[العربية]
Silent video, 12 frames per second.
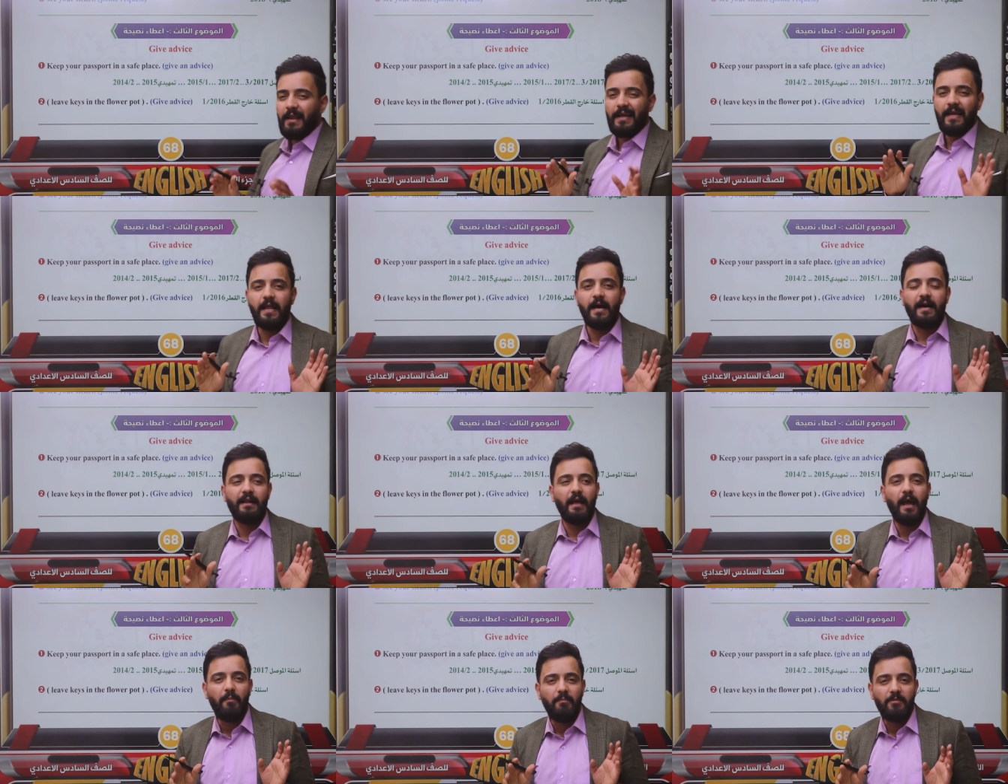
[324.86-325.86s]
لك علاقه
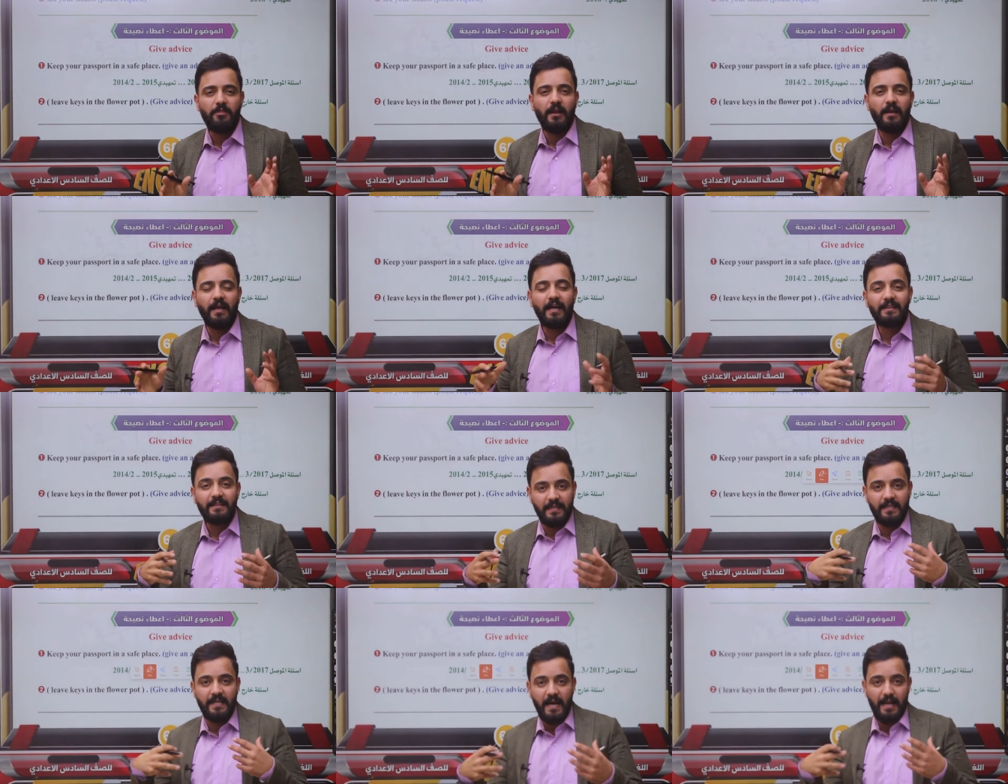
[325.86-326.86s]
الامثله اللي
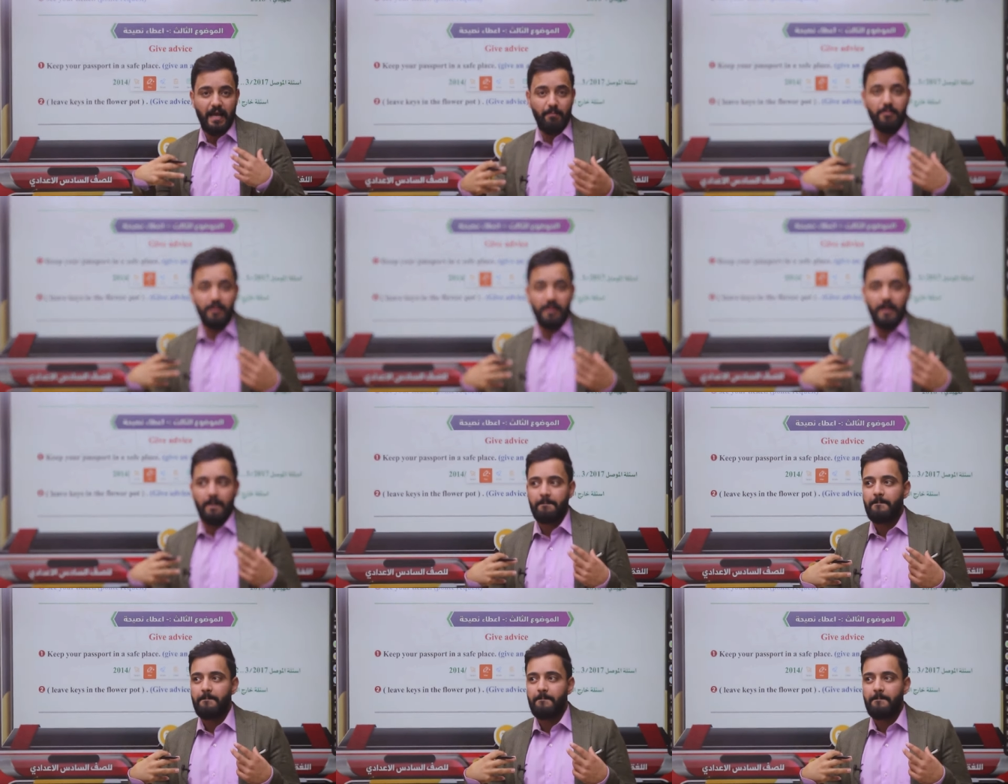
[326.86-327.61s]
انطيك اياها الامثله